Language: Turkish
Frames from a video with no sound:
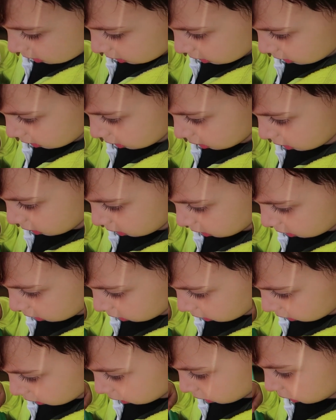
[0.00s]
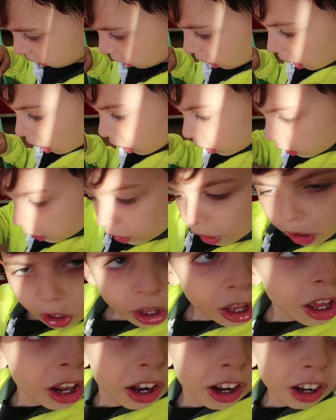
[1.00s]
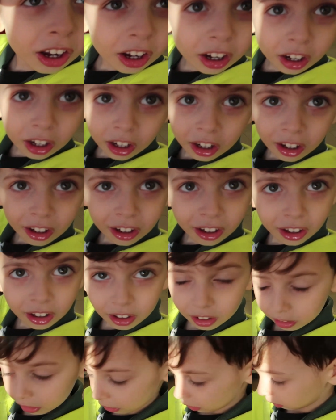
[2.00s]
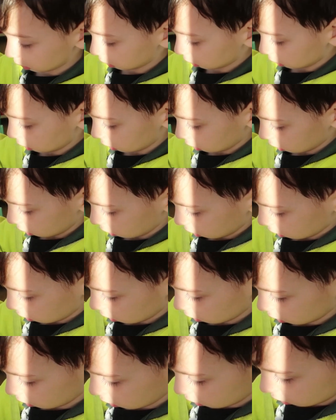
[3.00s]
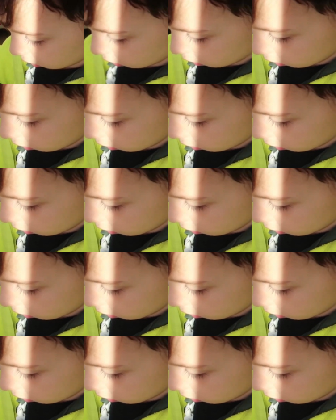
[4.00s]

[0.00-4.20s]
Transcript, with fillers: musun onları sen? Nerede? Portakalı soydum,